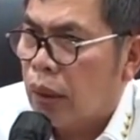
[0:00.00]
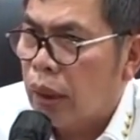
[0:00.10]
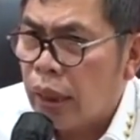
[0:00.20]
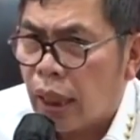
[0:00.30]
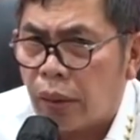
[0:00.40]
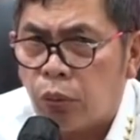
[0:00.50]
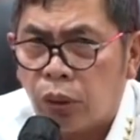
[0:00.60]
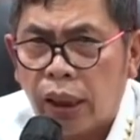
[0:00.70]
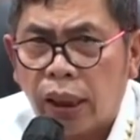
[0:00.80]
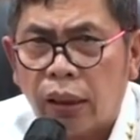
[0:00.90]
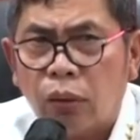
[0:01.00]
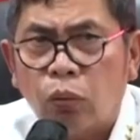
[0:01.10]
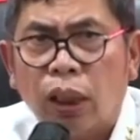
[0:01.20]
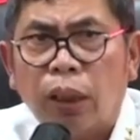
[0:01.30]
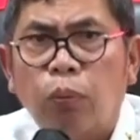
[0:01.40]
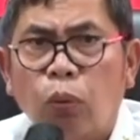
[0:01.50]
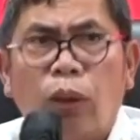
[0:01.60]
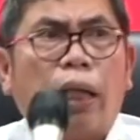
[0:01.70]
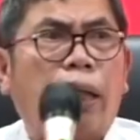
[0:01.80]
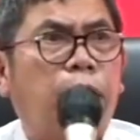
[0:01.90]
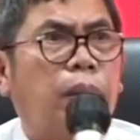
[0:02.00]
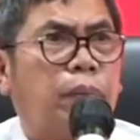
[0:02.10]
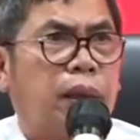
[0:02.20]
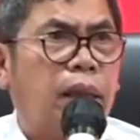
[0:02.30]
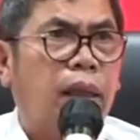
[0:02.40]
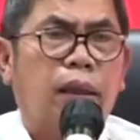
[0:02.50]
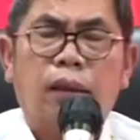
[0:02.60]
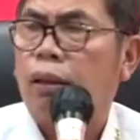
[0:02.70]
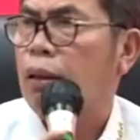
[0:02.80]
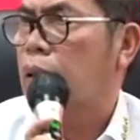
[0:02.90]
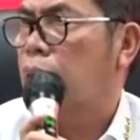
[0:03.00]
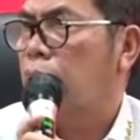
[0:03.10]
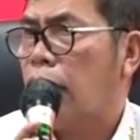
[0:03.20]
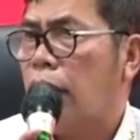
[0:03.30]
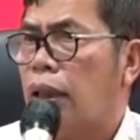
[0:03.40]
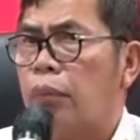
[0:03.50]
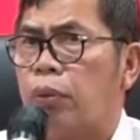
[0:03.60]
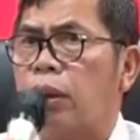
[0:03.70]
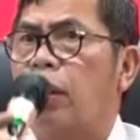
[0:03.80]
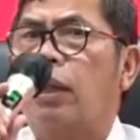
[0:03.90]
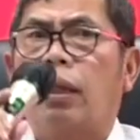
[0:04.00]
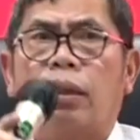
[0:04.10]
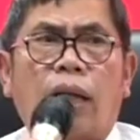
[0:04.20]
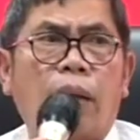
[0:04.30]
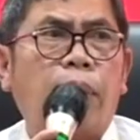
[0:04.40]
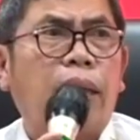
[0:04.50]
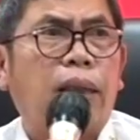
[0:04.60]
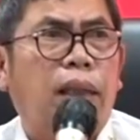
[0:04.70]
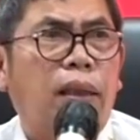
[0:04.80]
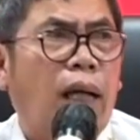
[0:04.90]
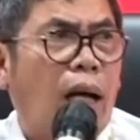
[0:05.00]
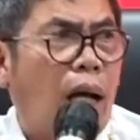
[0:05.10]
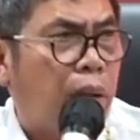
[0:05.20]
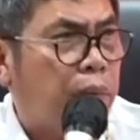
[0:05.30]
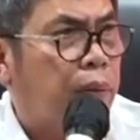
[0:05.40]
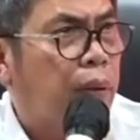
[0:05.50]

Ini alat bukti ini kan udah dibuka di depan persidangan Kalian kan bisa apalagi sidangnya live.